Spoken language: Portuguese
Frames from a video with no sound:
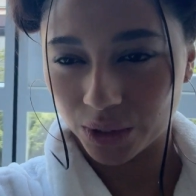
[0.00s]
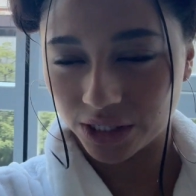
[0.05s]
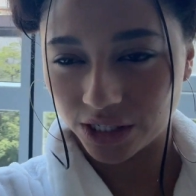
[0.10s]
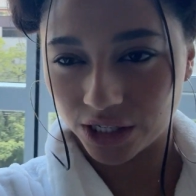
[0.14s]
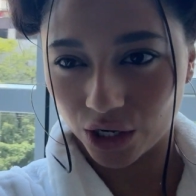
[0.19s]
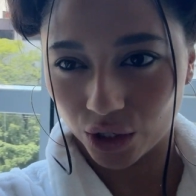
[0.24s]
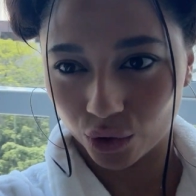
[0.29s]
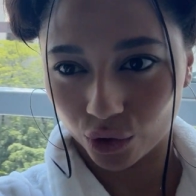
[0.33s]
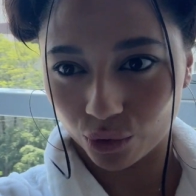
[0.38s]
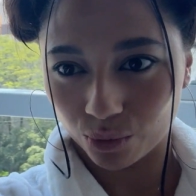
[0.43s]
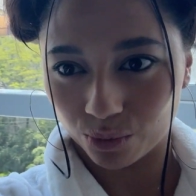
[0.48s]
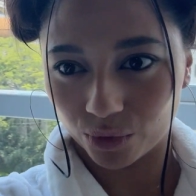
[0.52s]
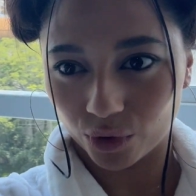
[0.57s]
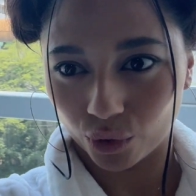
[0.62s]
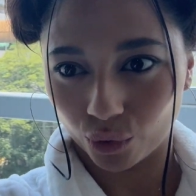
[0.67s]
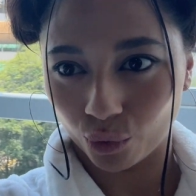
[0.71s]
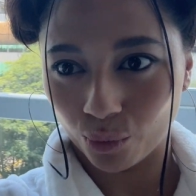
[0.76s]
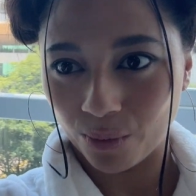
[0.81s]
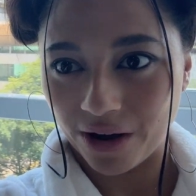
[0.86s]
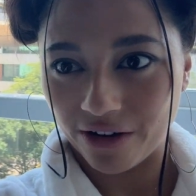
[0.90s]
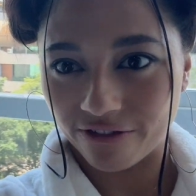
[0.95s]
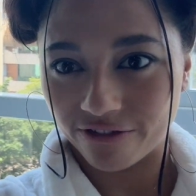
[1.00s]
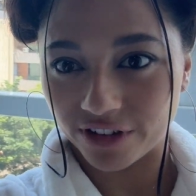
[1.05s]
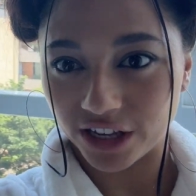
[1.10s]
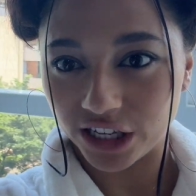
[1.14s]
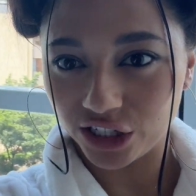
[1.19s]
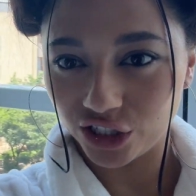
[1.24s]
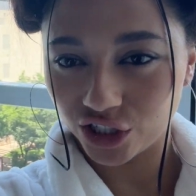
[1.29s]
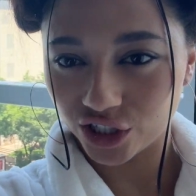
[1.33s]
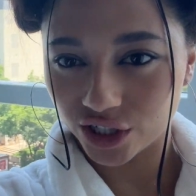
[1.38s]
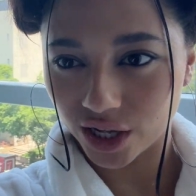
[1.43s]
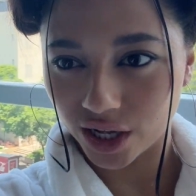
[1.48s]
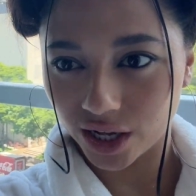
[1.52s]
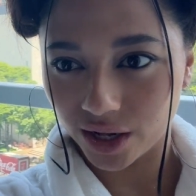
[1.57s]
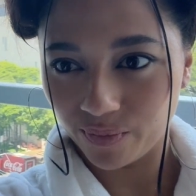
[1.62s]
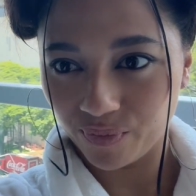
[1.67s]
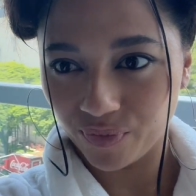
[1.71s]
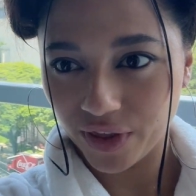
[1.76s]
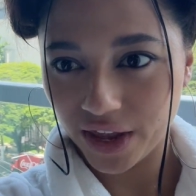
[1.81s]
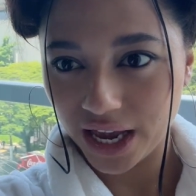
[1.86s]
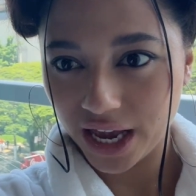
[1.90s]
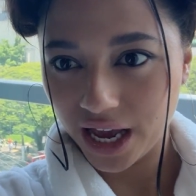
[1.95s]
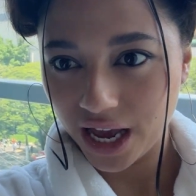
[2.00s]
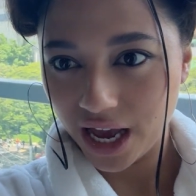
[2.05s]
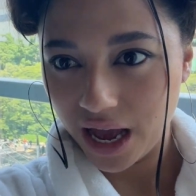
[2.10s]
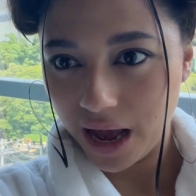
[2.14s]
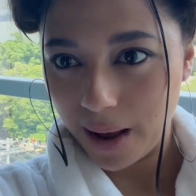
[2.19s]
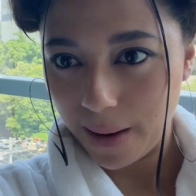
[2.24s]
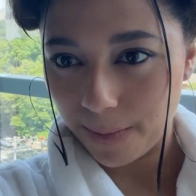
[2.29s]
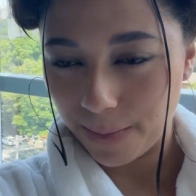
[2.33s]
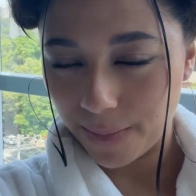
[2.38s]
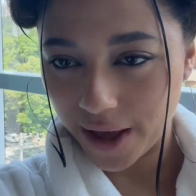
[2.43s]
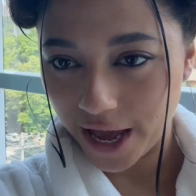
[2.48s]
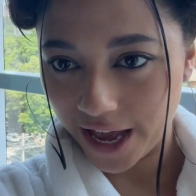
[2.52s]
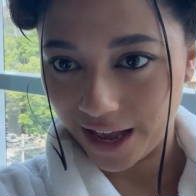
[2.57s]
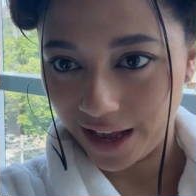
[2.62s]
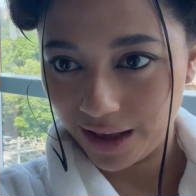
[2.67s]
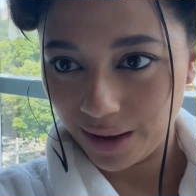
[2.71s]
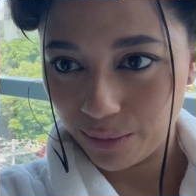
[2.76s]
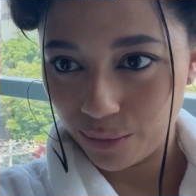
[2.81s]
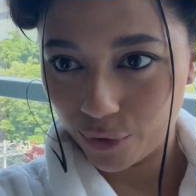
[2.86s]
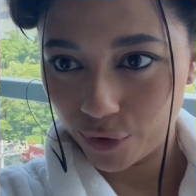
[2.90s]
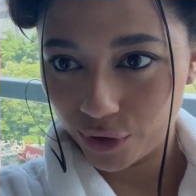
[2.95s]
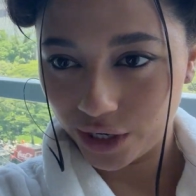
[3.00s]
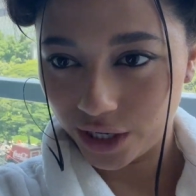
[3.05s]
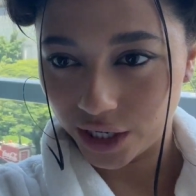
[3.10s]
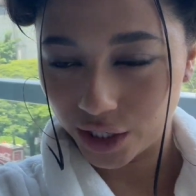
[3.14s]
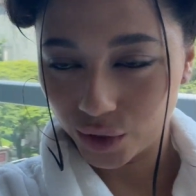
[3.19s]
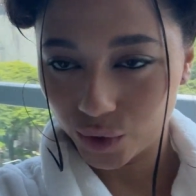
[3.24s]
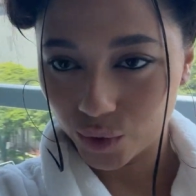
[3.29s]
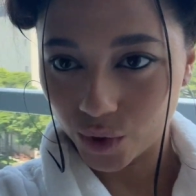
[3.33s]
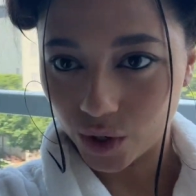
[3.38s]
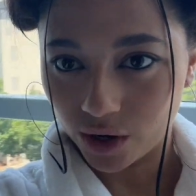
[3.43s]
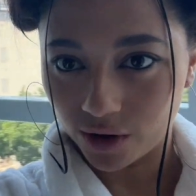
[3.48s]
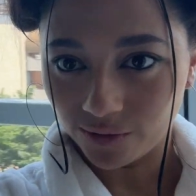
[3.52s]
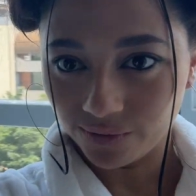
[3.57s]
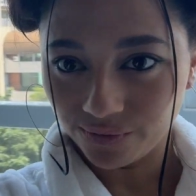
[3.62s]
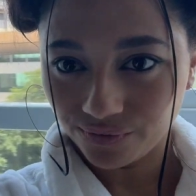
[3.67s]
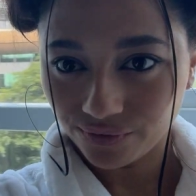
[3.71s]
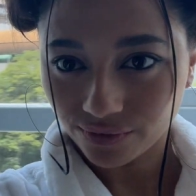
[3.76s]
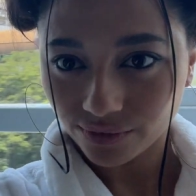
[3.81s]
assim, é toda uma vista bem bonito, ó.